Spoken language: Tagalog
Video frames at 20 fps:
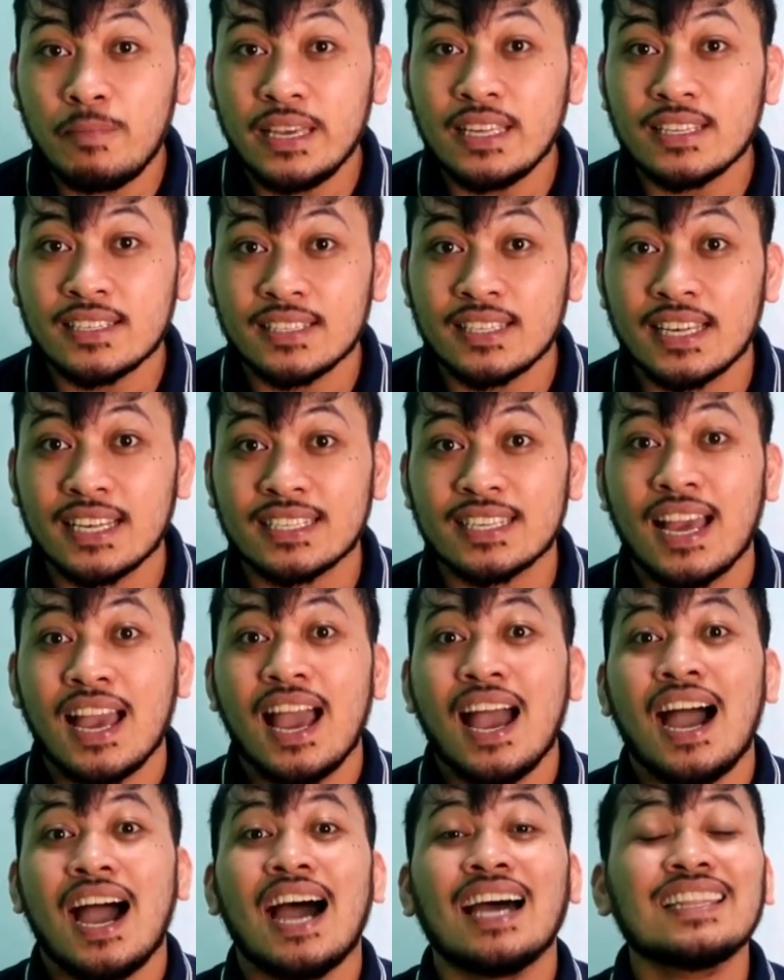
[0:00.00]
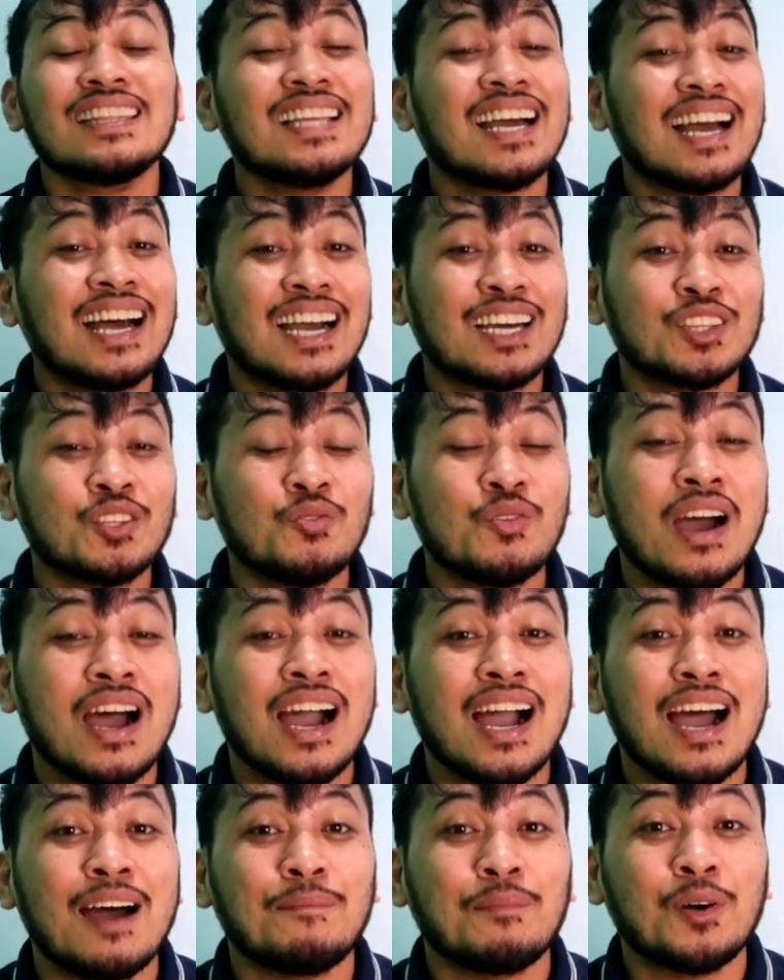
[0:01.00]
business at
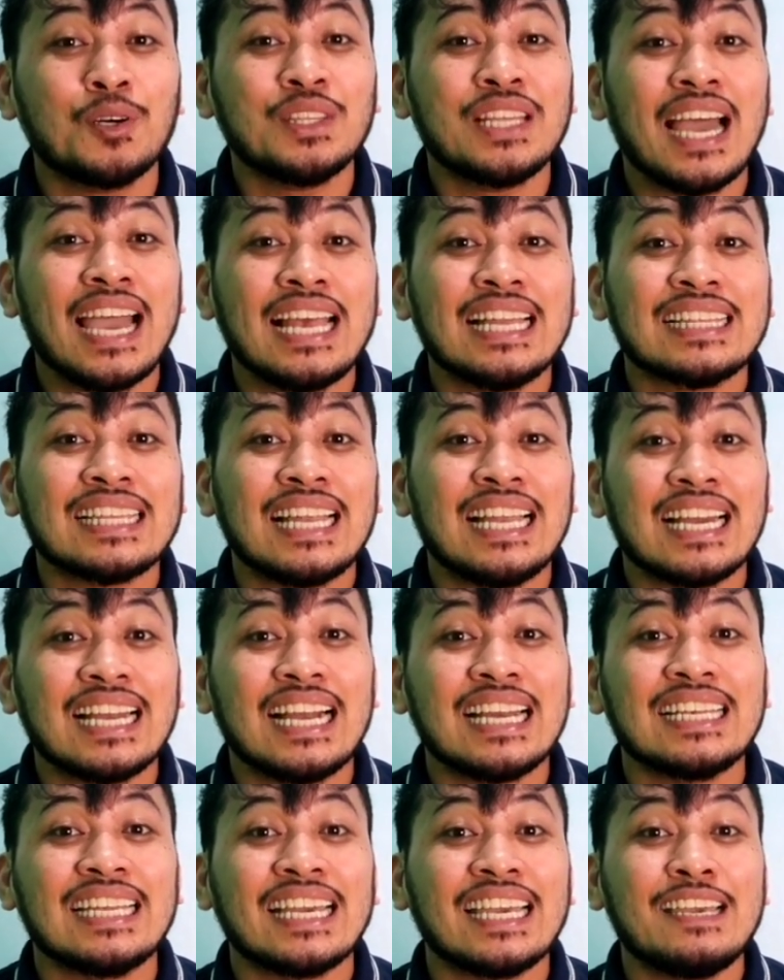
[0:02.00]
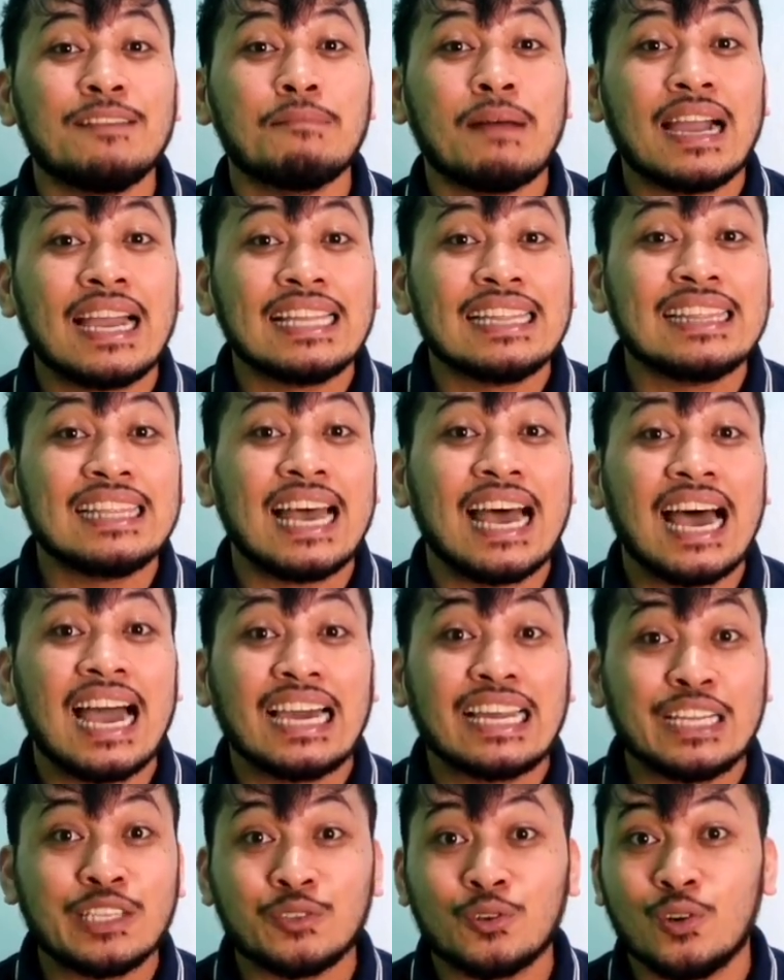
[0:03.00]
nakakatuwa nga po dahil talagang naging maganda
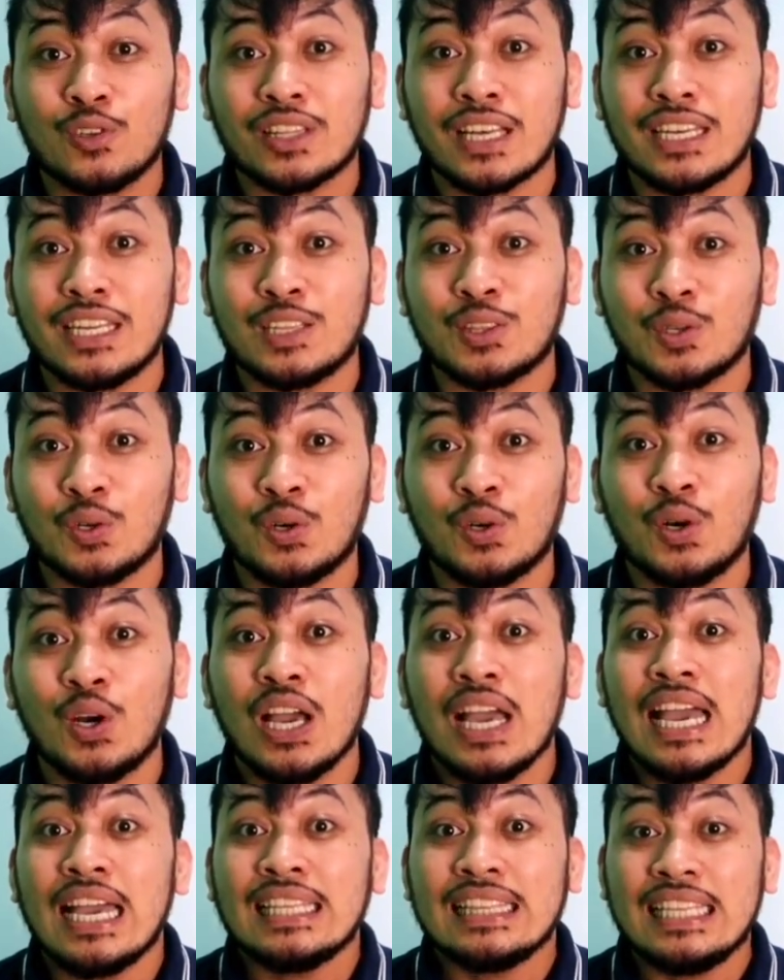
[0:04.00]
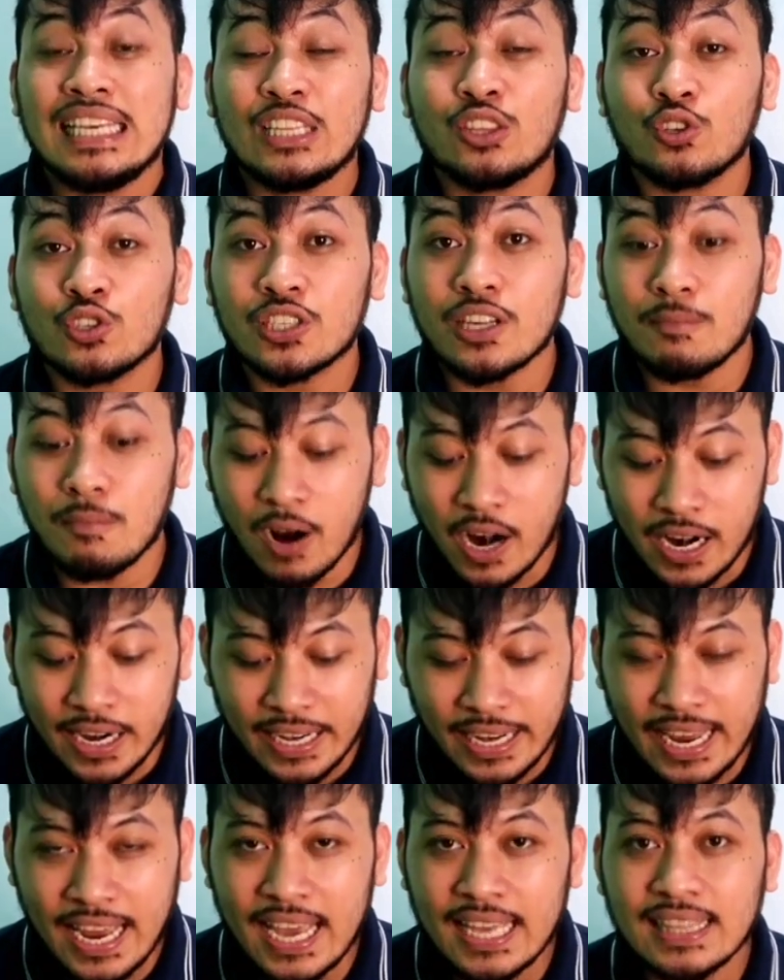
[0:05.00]
ang resulta nito dito sa
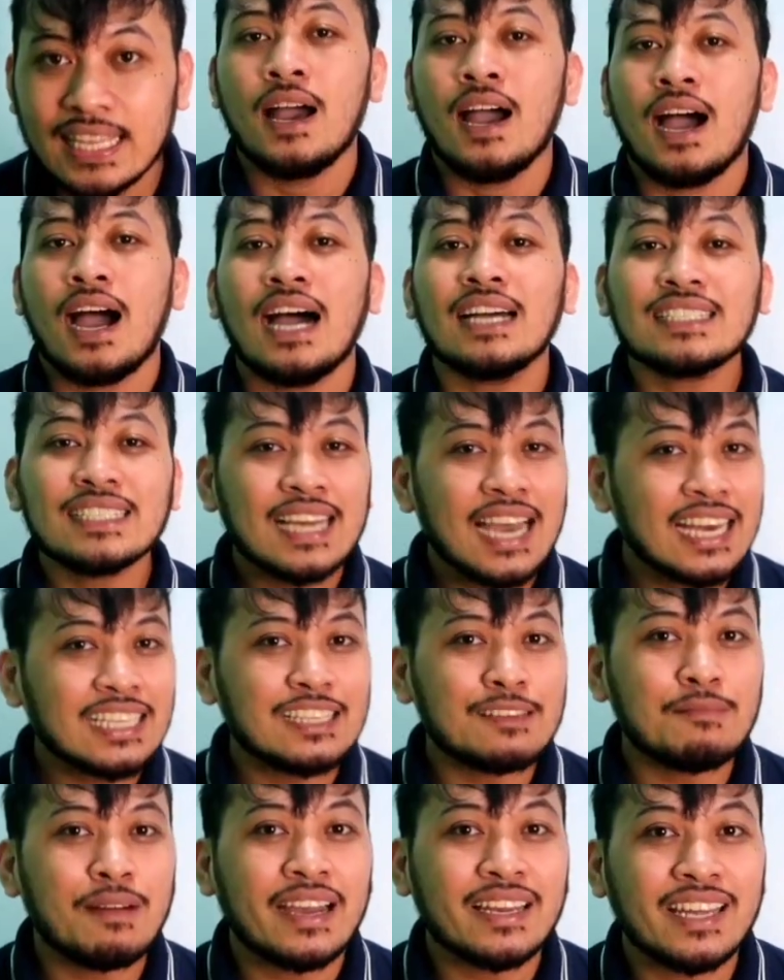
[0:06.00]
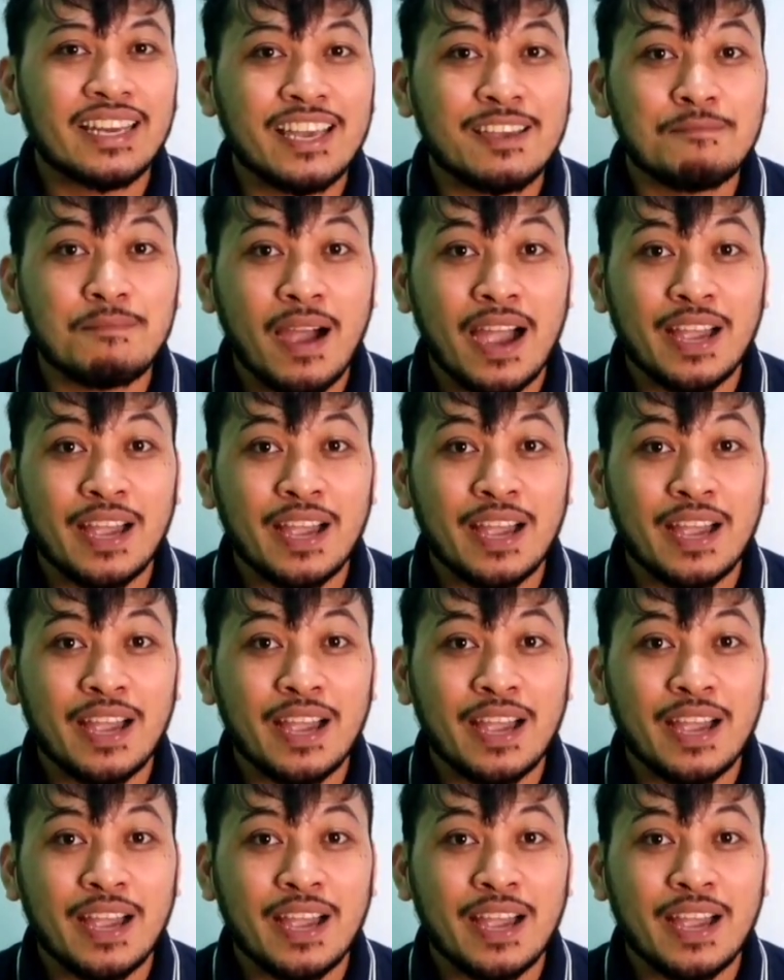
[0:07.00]
market. At sa ating mga naging